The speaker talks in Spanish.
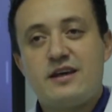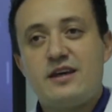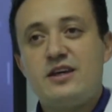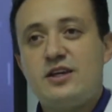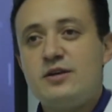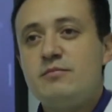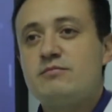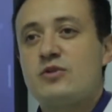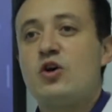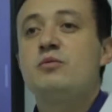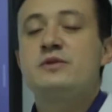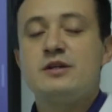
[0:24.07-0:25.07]
y
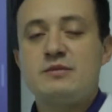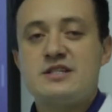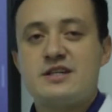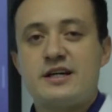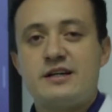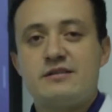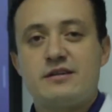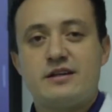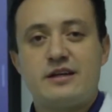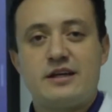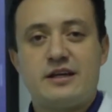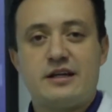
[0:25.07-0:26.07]
optimizar
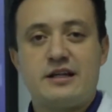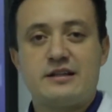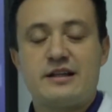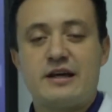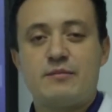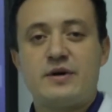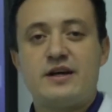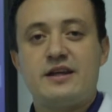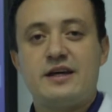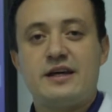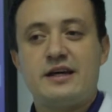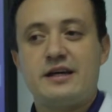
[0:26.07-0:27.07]
el tema
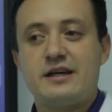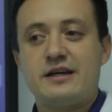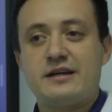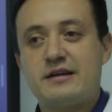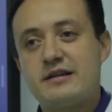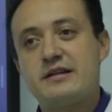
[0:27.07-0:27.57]
de